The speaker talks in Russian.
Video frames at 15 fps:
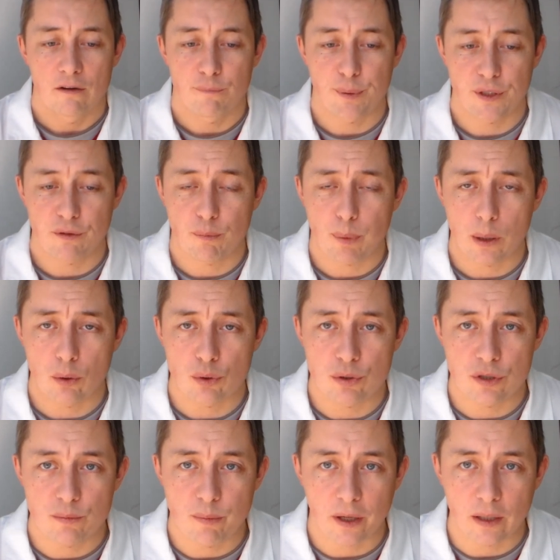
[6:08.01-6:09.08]
В
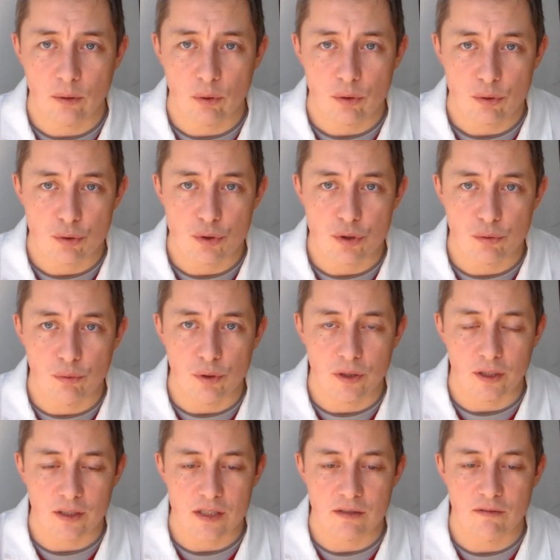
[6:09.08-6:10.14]
противоположность бреду существуют
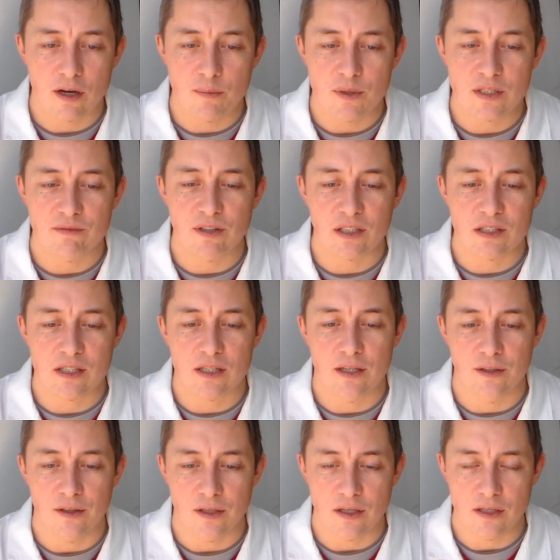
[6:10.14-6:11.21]
так называемые
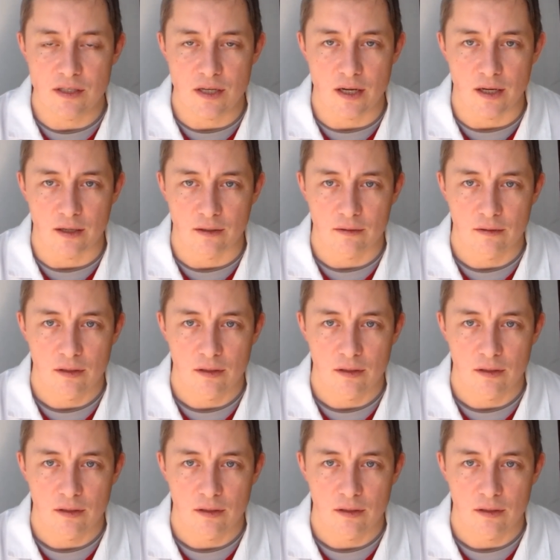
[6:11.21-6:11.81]
сверхценные идеи.